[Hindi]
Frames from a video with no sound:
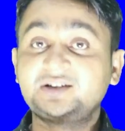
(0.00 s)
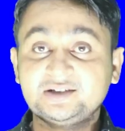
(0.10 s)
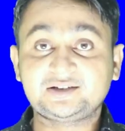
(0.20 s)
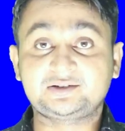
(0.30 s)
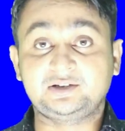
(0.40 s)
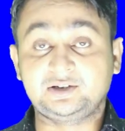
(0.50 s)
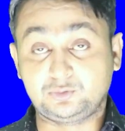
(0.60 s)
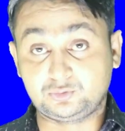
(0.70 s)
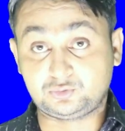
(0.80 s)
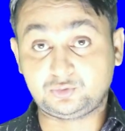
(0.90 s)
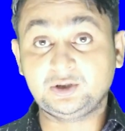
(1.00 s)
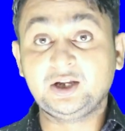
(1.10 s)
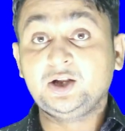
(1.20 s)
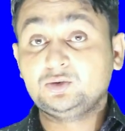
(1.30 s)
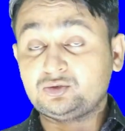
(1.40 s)
दे सकते हैं दोस्तों
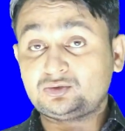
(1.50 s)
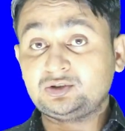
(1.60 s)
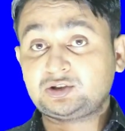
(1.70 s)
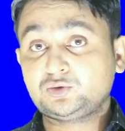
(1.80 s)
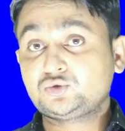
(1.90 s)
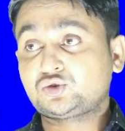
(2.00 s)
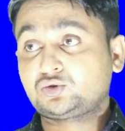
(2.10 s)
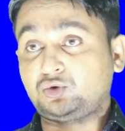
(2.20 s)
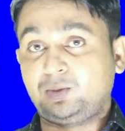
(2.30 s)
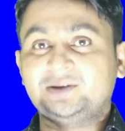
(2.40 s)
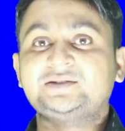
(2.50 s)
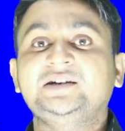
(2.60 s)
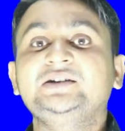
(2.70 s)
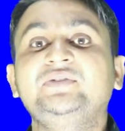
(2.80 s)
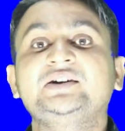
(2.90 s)
दोस्तों इसके कुछ कॉमन
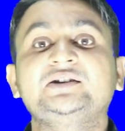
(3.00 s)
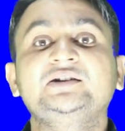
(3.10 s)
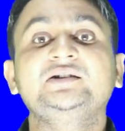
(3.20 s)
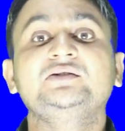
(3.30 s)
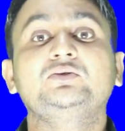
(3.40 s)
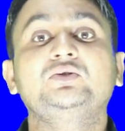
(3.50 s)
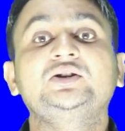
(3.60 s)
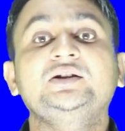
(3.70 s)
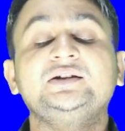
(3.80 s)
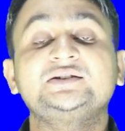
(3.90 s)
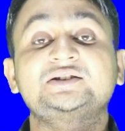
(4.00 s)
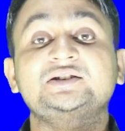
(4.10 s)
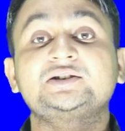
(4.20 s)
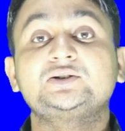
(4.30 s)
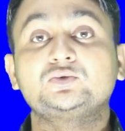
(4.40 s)
साइड इफेक्ट हैं होते हैं
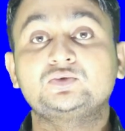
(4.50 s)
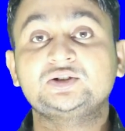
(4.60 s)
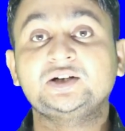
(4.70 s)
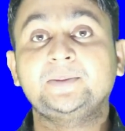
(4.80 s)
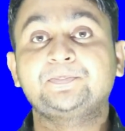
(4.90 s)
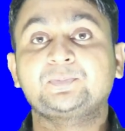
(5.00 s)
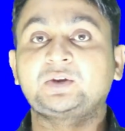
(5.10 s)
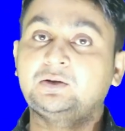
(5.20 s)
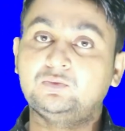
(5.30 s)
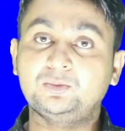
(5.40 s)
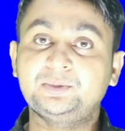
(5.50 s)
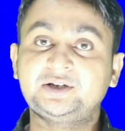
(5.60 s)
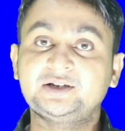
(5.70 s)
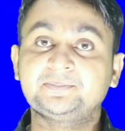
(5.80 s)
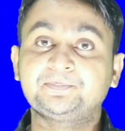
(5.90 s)
जैसे कि नोजिया
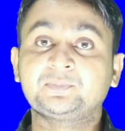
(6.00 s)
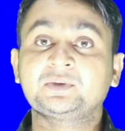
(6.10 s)
वोमिटिंग